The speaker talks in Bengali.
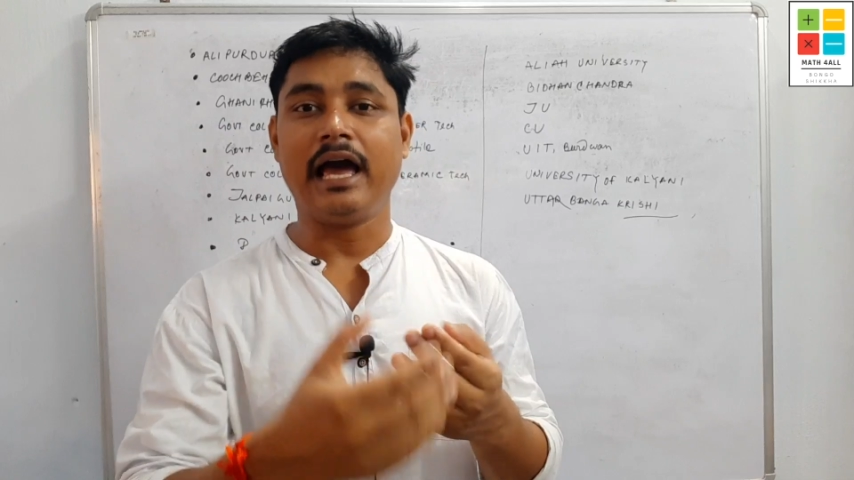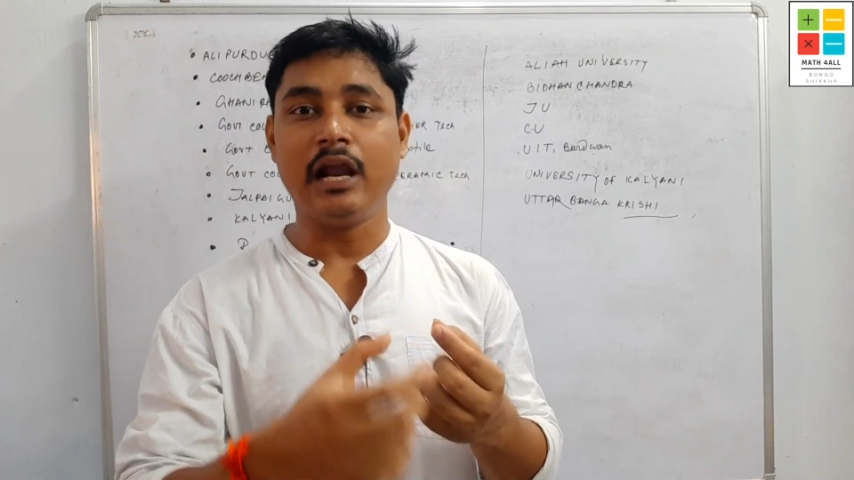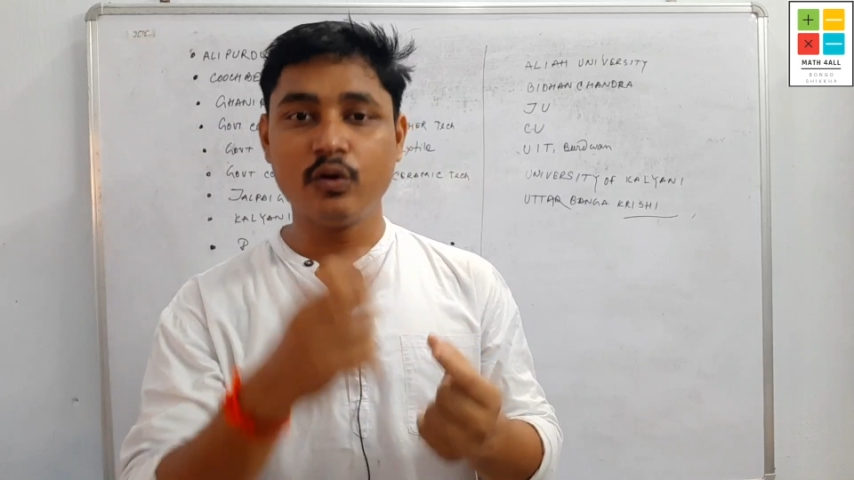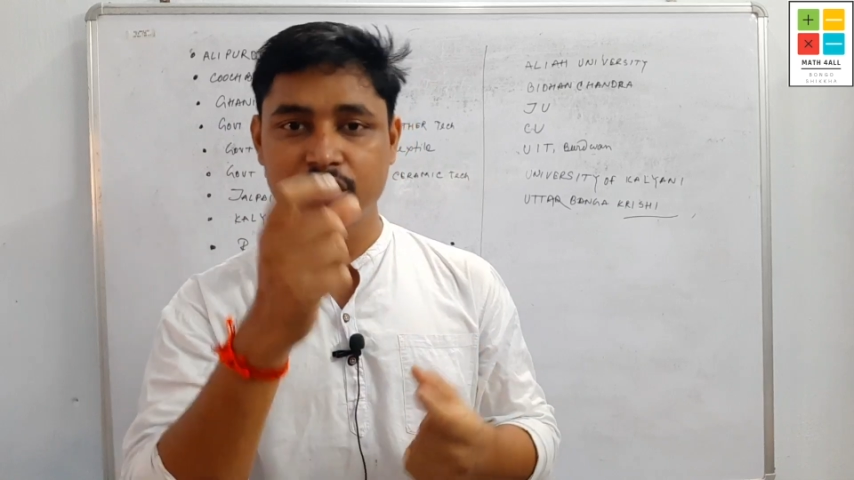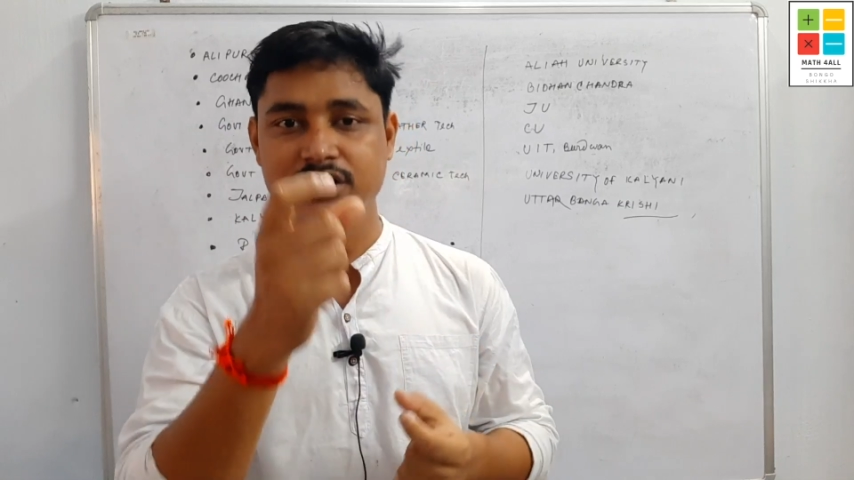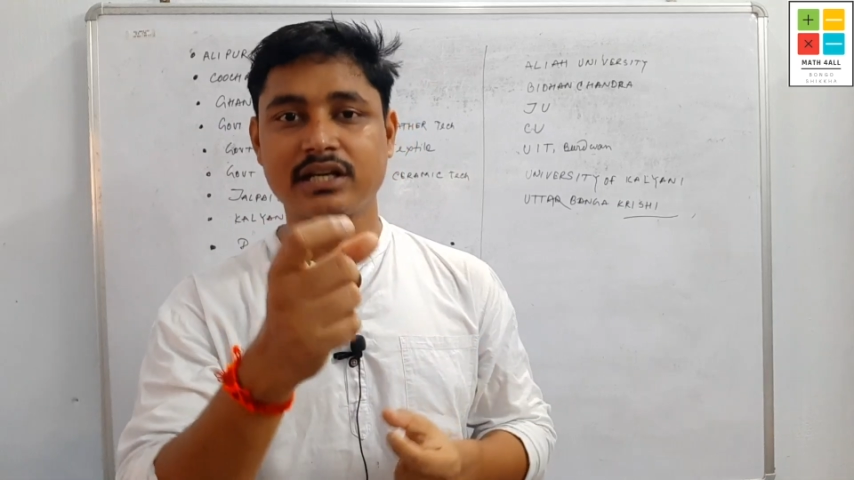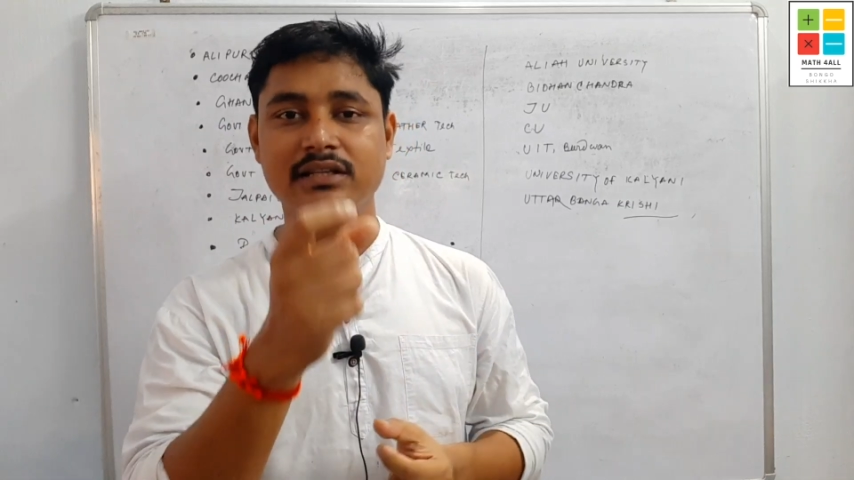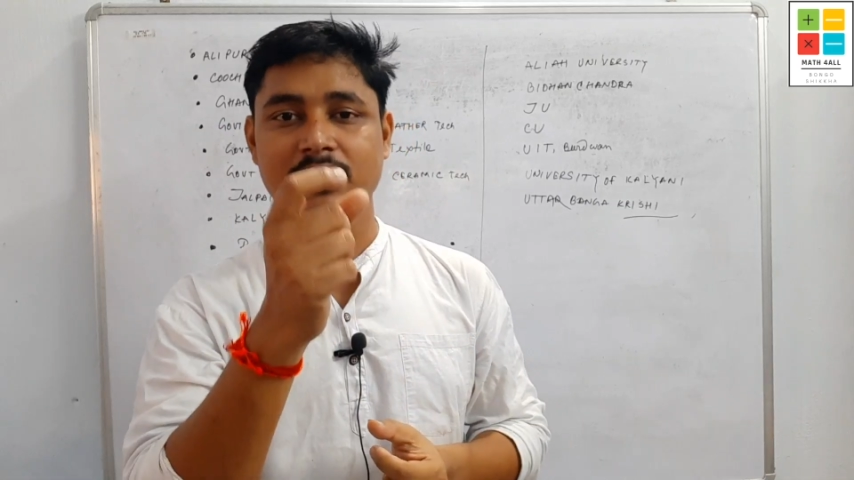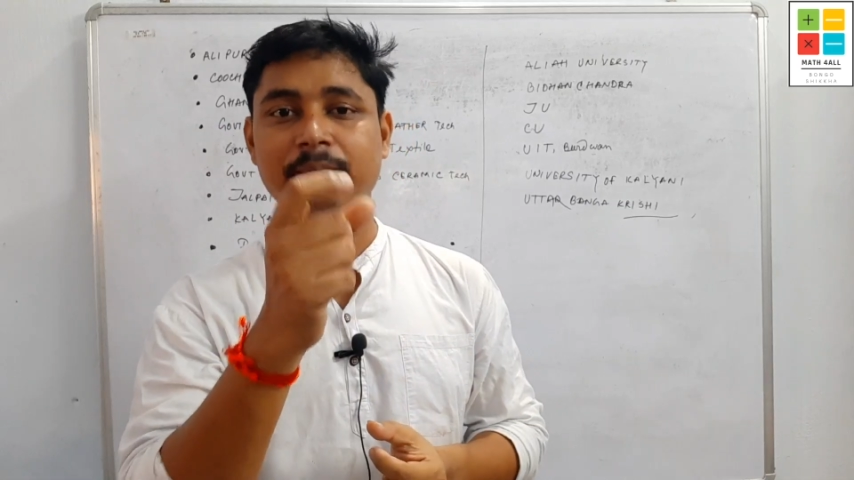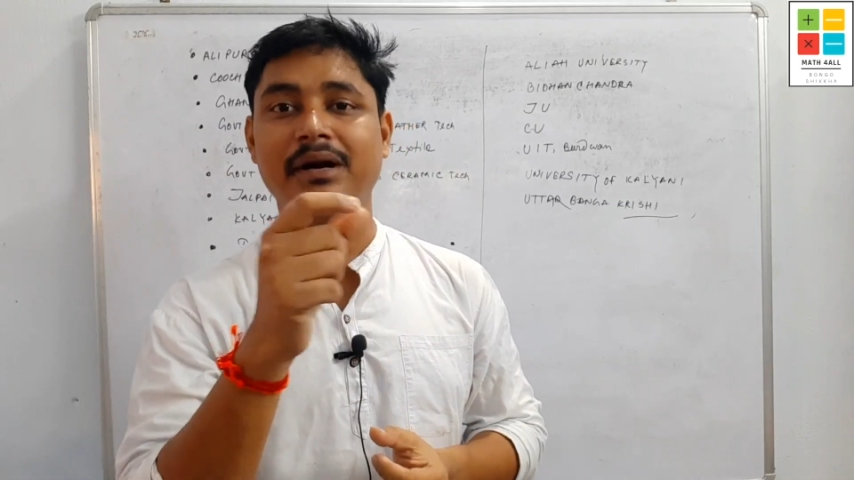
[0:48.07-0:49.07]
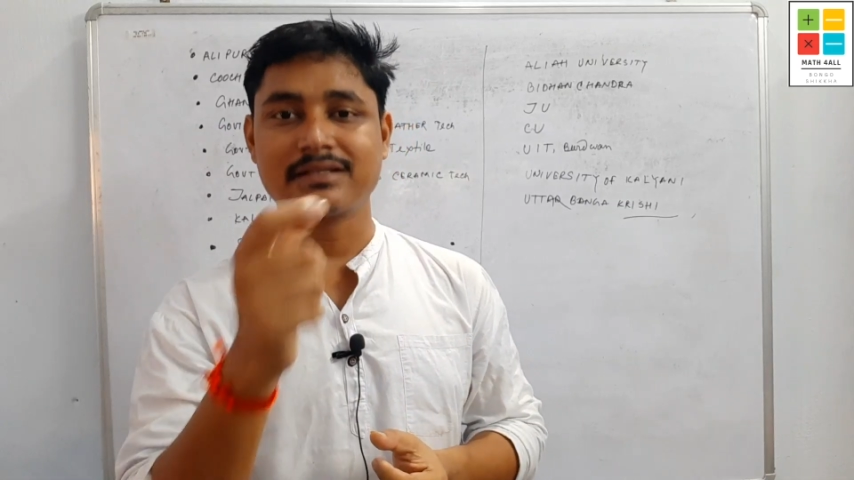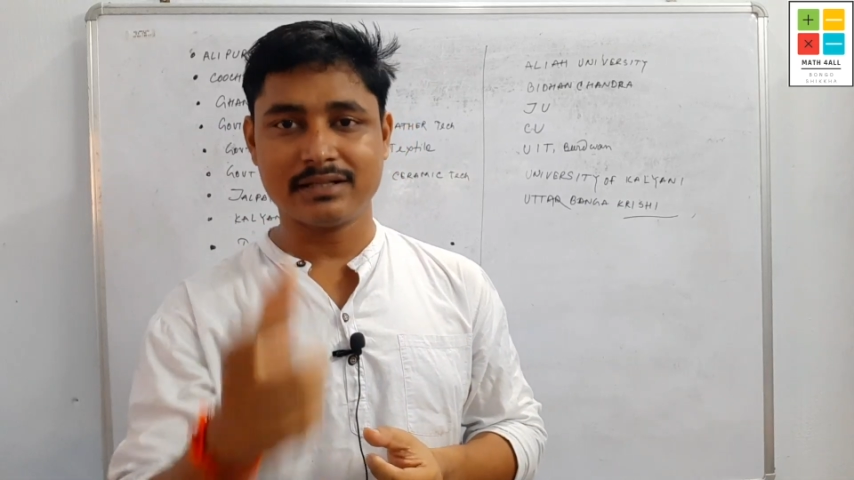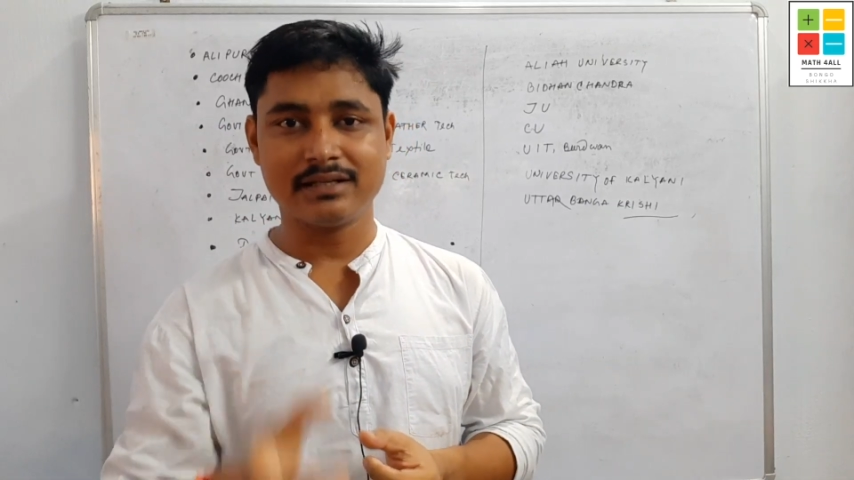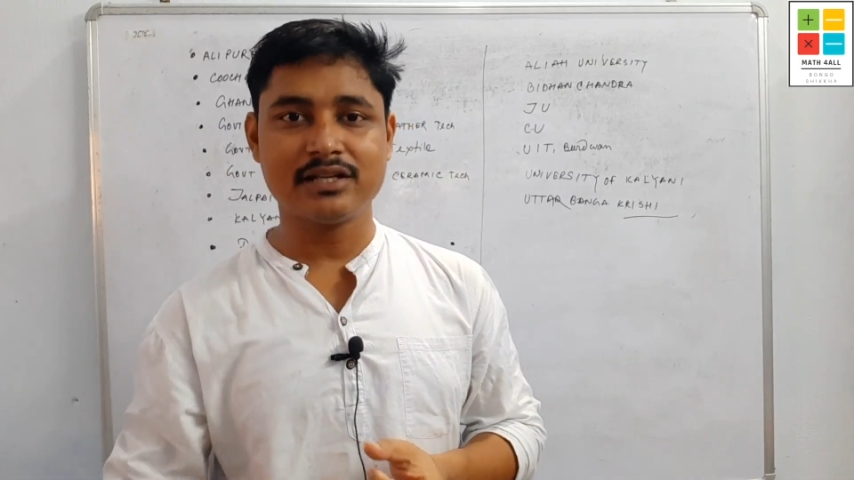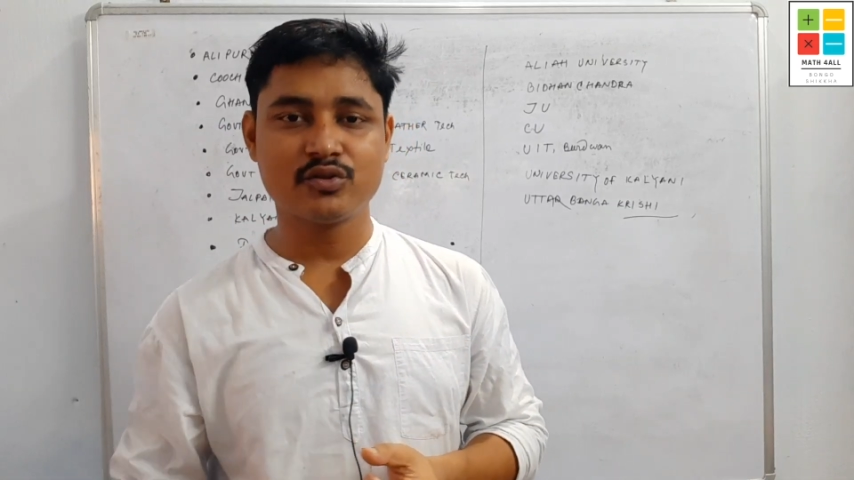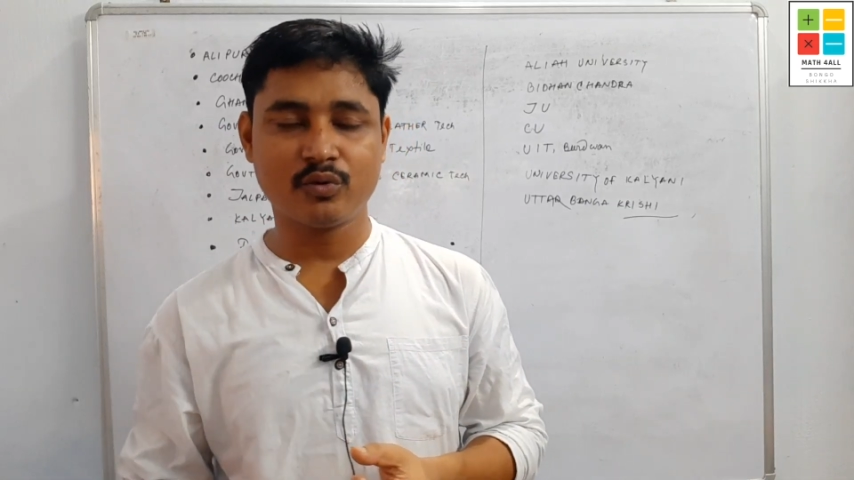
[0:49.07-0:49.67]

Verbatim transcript: অ্যালোকেশন তার পার্সেন্টেজ